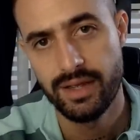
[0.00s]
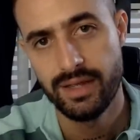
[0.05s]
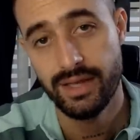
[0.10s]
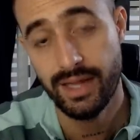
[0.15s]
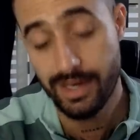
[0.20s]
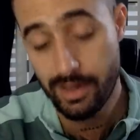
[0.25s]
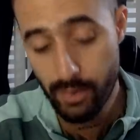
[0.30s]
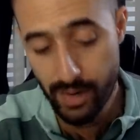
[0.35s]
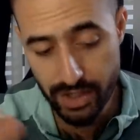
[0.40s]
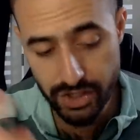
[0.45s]

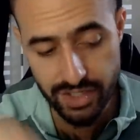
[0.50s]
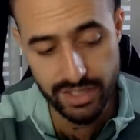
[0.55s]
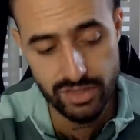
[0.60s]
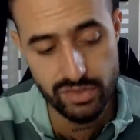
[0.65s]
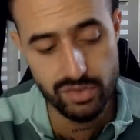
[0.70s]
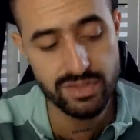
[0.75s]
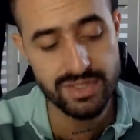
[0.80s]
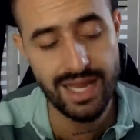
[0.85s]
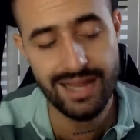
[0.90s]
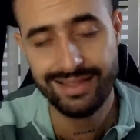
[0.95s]
Né? E eu acho que
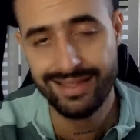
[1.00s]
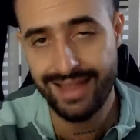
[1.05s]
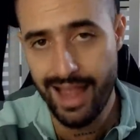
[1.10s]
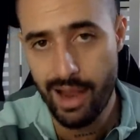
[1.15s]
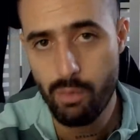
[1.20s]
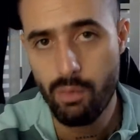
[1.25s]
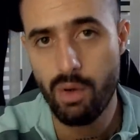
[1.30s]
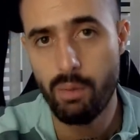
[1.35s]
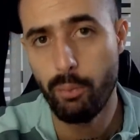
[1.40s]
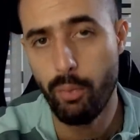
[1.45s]
isso se
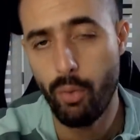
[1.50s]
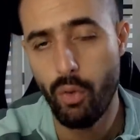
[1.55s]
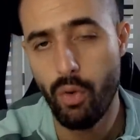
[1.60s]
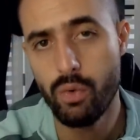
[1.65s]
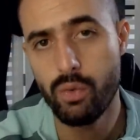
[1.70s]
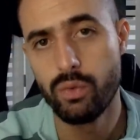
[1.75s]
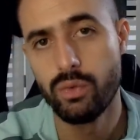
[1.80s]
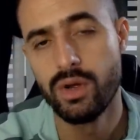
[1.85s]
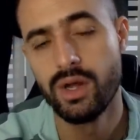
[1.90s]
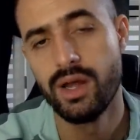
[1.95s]
adequa um
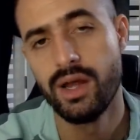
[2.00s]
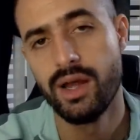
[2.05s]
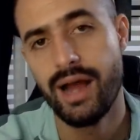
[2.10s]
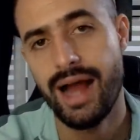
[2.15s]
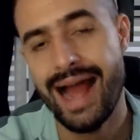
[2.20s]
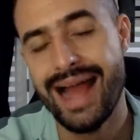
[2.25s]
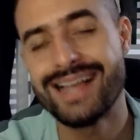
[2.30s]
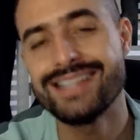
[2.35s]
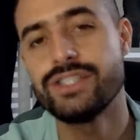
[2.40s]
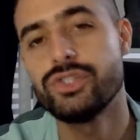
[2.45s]
pouco
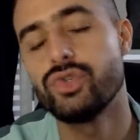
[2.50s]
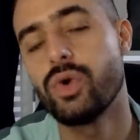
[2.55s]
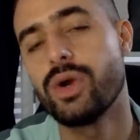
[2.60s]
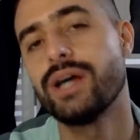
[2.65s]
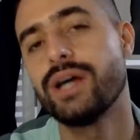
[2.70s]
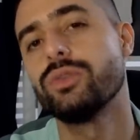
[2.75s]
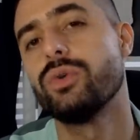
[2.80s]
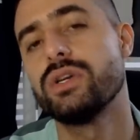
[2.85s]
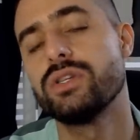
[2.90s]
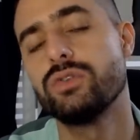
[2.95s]
a esses
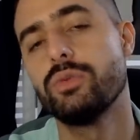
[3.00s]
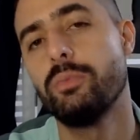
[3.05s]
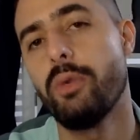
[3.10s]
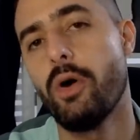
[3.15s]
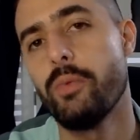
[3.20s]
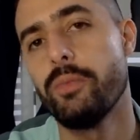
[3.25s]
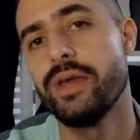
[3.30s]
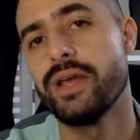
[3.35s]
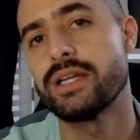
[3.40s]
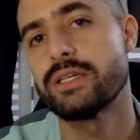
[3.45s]
jogadores do
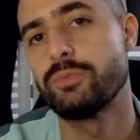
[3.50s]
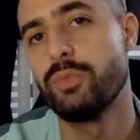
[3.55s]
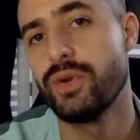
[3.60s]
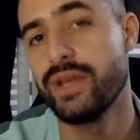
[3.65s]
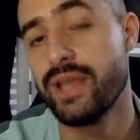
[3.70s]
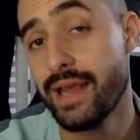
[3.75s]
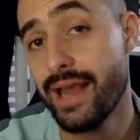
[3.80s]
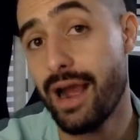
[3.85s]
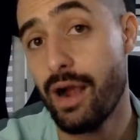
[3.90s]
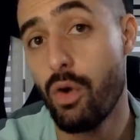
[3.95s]
Palmeiras. Por
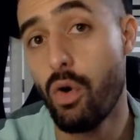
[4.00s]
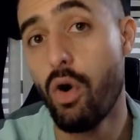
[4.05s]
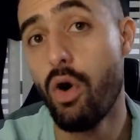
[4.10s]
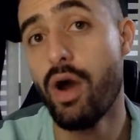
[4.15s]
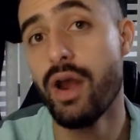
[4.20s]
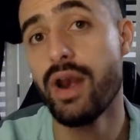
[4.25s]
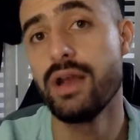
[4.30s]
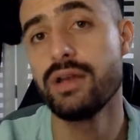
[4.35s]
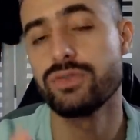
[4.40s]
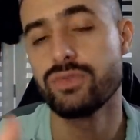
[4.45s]
que, que
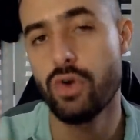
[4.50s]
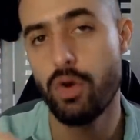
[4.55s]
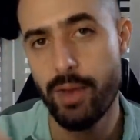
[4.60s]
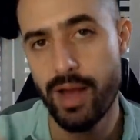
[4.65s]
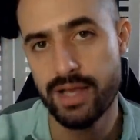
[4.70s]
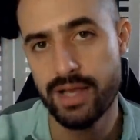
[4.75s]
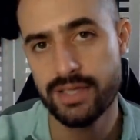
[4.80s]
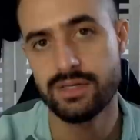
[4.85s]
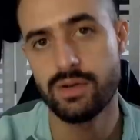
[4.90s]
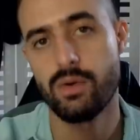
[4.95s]
agora eles
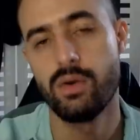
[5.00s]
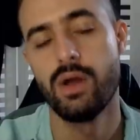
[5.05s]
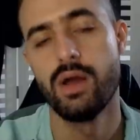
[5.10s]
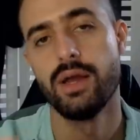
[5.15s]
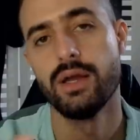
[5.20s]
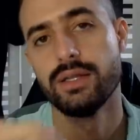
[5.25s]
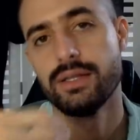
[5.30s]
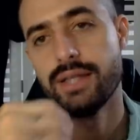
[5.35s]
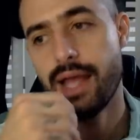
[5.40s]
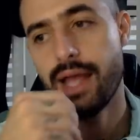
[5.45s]
começam
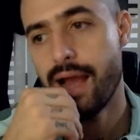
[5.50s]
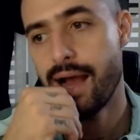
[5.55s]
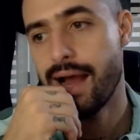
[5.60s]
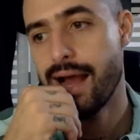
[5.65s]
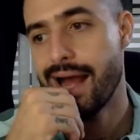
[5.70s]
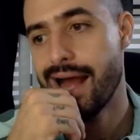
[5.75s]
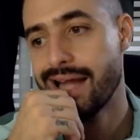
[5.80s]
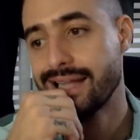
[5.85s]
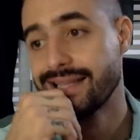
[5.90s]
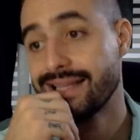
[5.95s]
né,
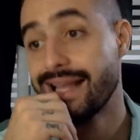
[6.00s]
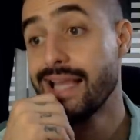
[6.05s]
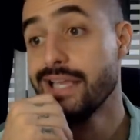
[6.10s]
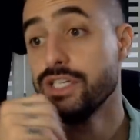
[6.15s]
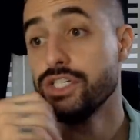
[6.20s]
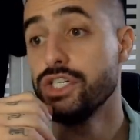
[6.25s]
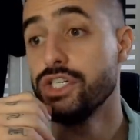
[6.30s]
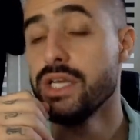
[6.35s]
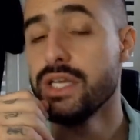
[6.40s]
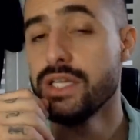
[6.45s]
a, a dar
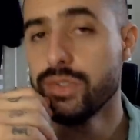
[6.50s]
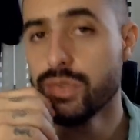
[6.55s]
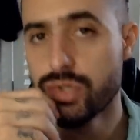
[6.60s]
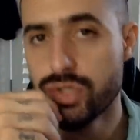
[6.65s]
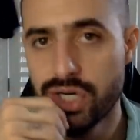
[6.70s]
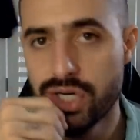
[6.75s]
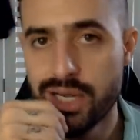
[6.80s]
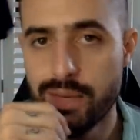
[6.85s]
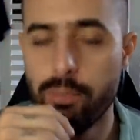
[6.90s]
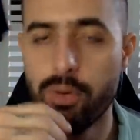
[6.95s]
indícios
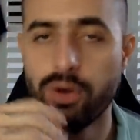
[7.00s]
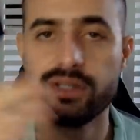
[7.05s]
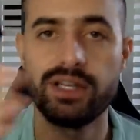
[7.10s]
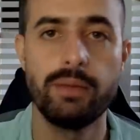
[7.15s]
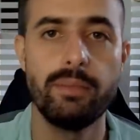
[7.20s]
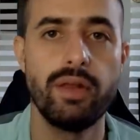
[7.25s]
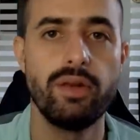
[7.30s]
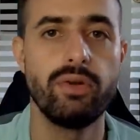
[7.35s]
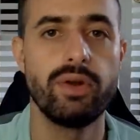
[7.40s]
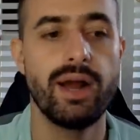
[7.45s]
de que podem
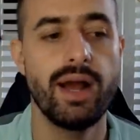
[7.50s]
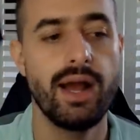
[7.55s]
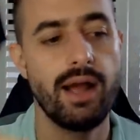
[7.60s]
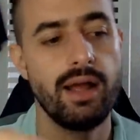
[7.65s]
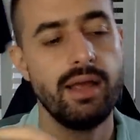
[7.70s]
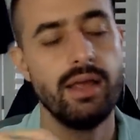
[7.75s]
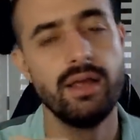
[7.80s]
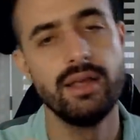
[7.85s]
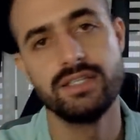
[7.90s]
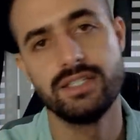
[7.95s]

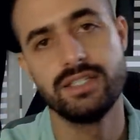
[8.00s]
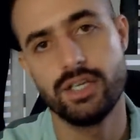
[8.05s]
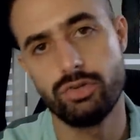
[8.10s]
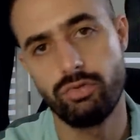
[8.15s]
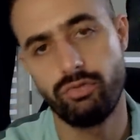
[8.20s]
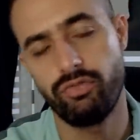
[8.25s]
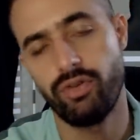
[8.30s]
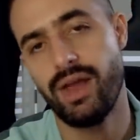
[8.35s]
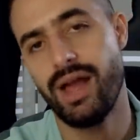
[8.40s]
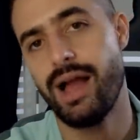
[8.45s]
melhorar, seja
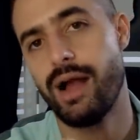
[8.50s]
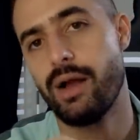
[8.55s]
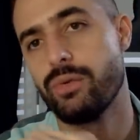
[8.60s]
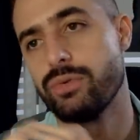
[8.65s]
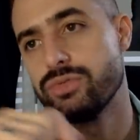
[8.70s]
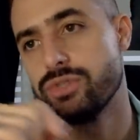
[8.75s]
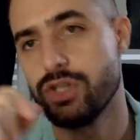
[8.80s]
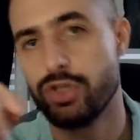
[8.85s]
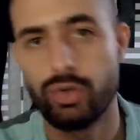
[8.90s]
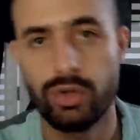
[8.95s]
o Flaco,
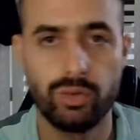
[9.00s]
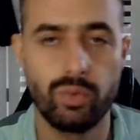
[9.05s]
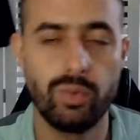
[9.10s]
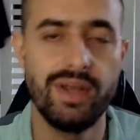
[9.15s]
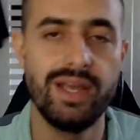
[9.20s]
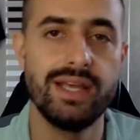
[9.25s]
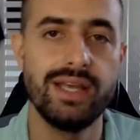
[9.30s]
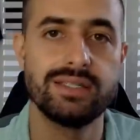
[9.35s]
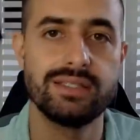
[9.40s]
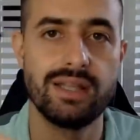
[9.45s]
seja o
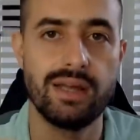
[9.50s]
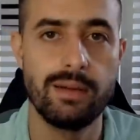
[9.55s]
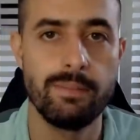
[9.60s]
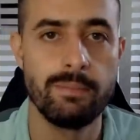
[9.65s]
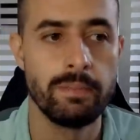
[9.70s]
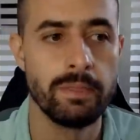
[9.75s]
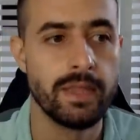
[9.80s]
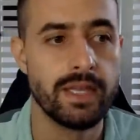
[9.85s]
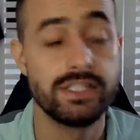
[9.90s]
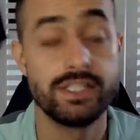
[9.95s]
Atuesta,
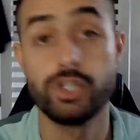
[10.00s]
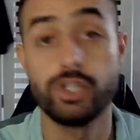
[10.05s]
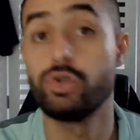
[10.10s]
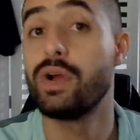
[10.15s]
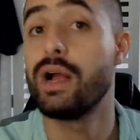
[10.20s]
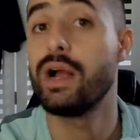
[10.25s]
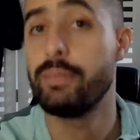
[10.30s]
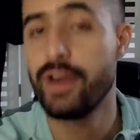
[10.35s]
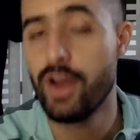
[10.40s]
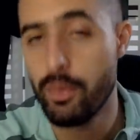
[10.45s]
seja o
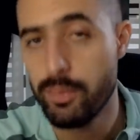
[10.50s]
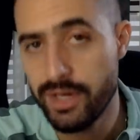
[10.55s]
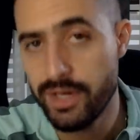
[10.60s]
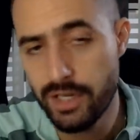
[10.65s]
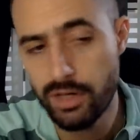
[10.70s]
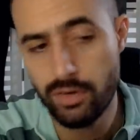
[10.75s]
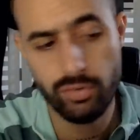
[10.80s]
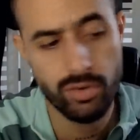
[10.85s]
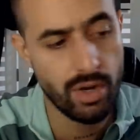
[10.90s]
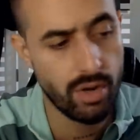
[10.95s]
Gabriel
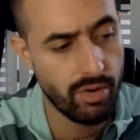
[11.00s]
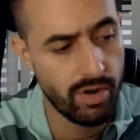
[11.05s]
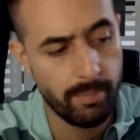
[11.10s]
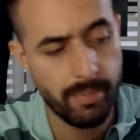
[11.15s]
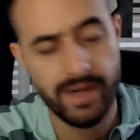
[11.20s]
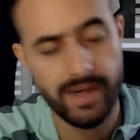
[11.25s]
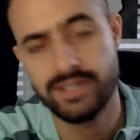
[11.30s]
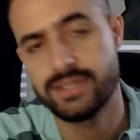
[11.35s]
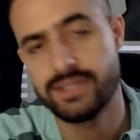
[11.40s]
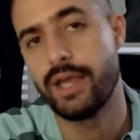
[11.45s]
Menino, que agora
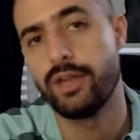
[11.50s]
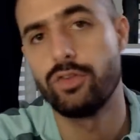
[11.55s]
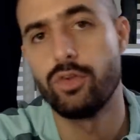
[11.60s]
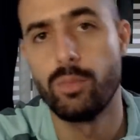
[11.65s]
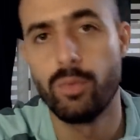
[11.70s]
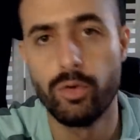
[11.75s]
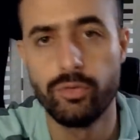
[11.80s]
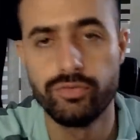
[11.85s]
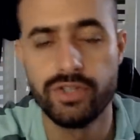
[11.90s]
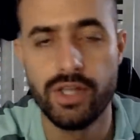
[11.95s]
parece que
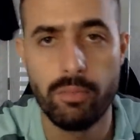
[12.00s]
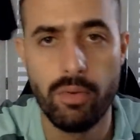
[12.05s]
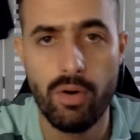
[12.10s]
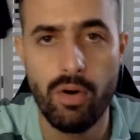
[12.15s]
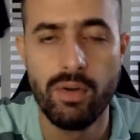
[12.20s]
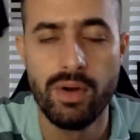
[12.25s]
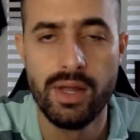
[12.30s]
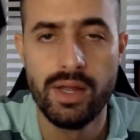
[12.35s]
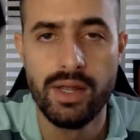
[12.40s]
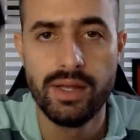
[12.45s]
retomou o
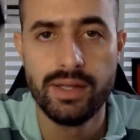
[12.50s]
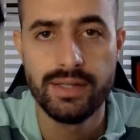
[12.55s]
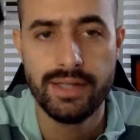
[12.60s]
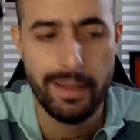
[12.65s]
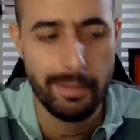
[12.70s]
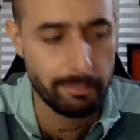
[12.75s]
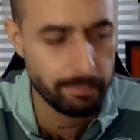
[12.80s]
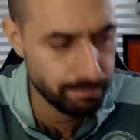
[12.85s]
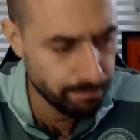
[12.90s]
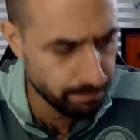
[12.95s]
futebol, né?